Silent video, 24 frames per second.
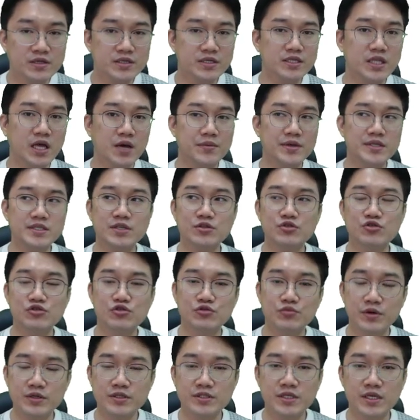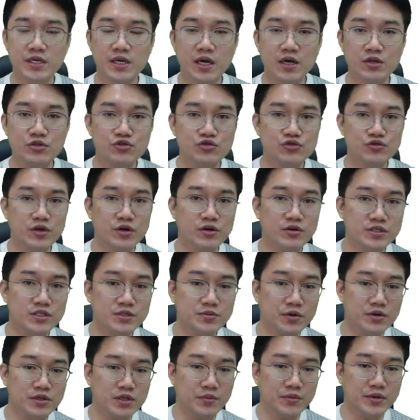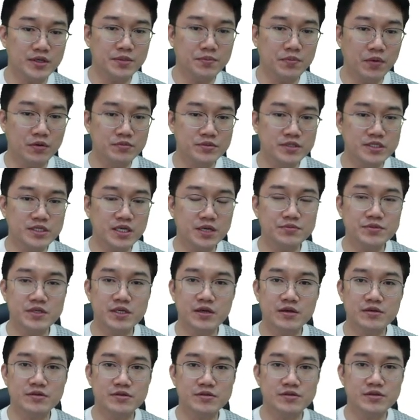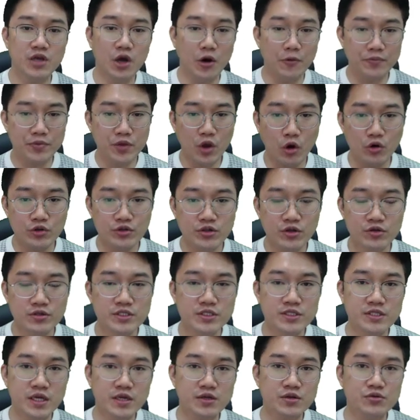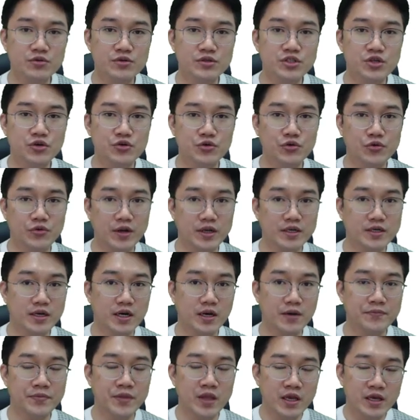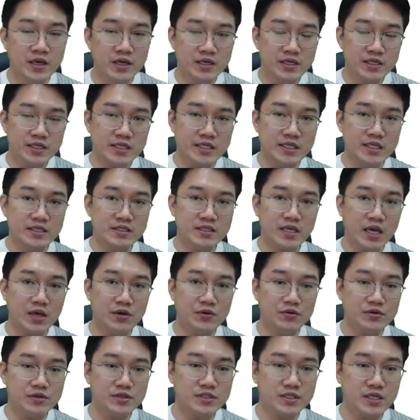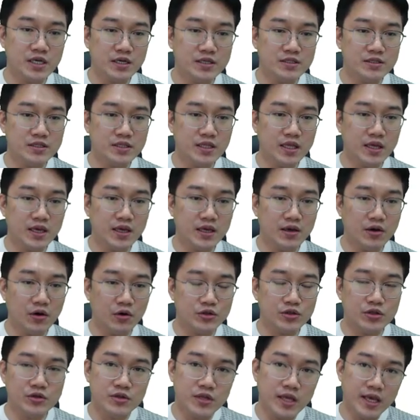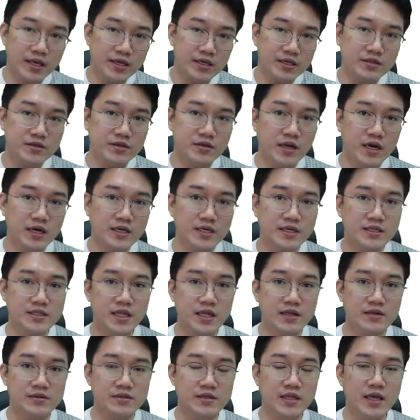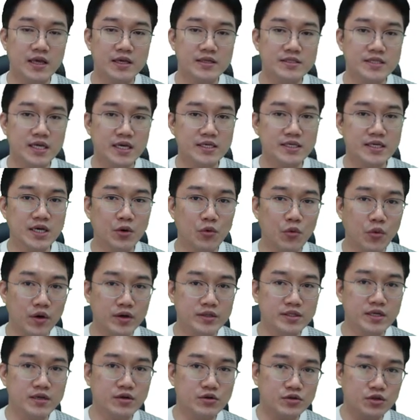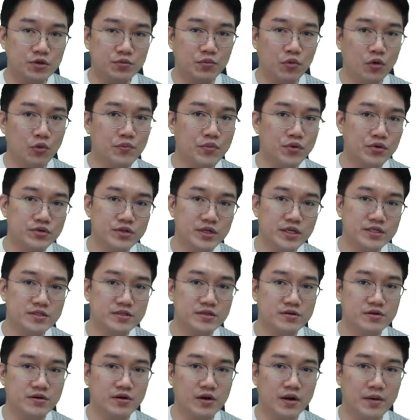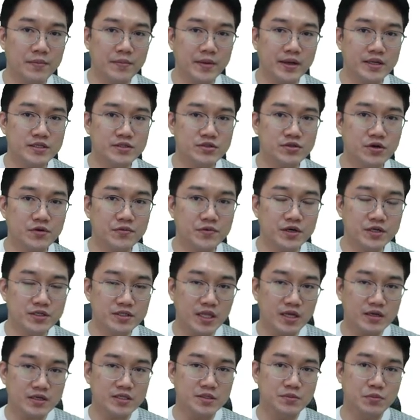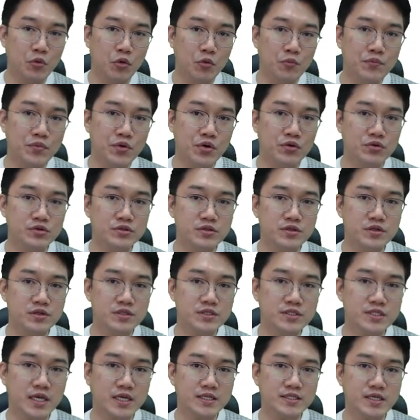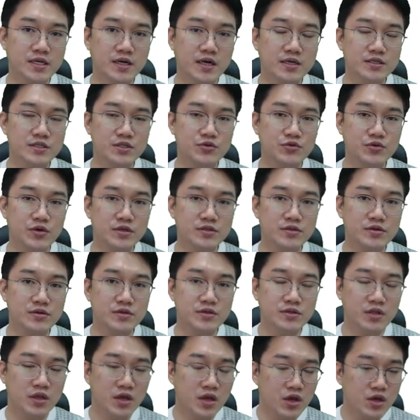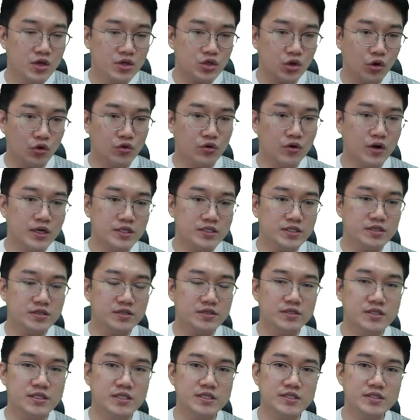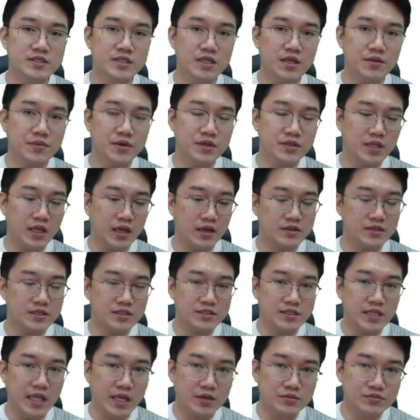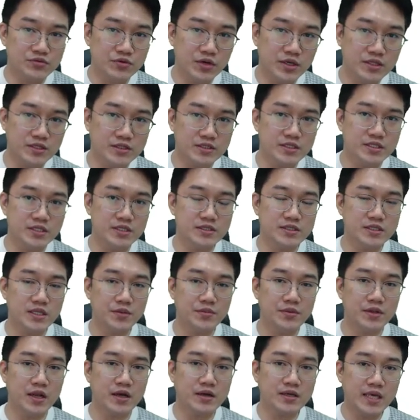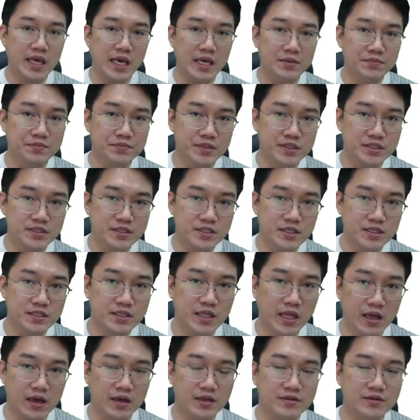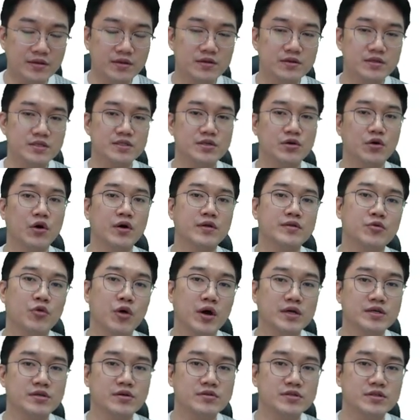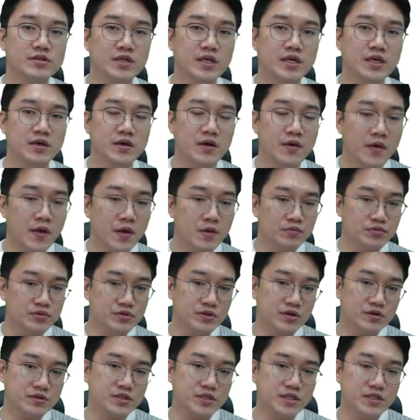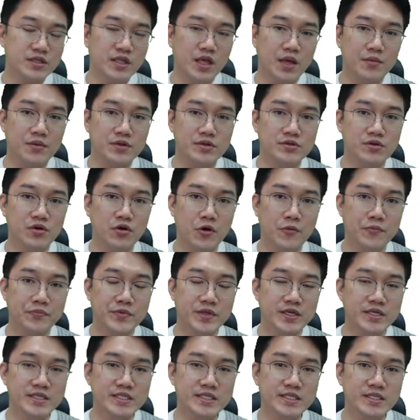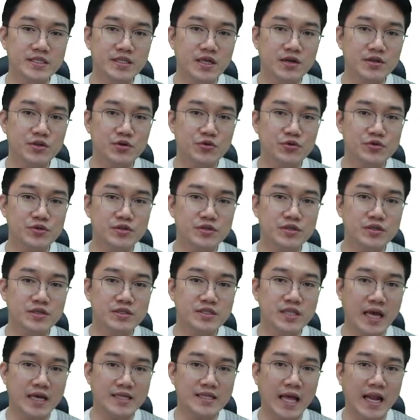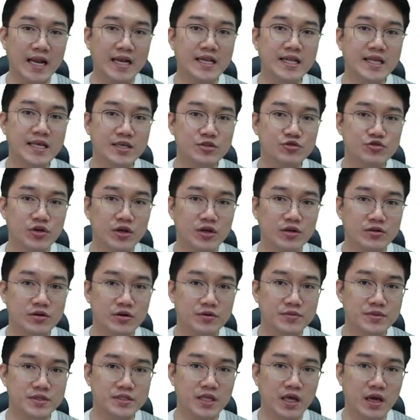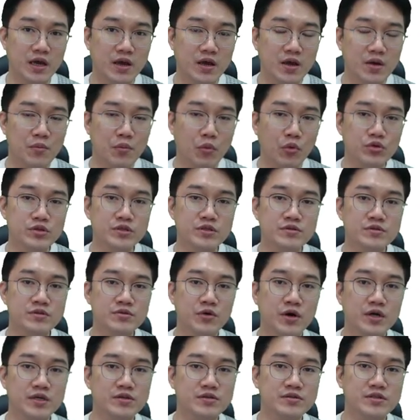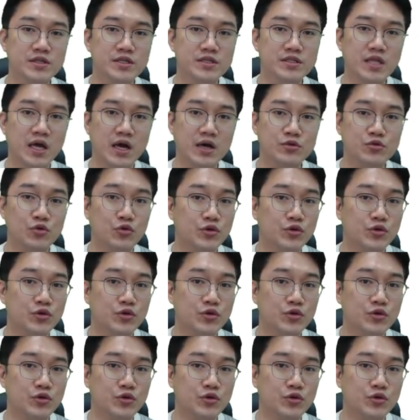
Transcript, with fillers: 그 다음에 이제 두 번째가 중요한 것이 뭐냐면 이 범죄자 입장에서는요 어떤 시나리오를 적용 할까 이 사용자한테 어떤 행위들을 하게 되는데 자기가 원하는 어떤 목표들이 있을 거란 말이죠 근데 그 목표들을 찾아가기 위해서는 여러 가지 그 시스템에 대한 그 내부에 있는 시스템이나 개인 PC에 대한 그러한 환경들이 분석들이 되면서 그 시나리오들을 다 달리해 줘야 하는 겁니다 모든 환경들이 다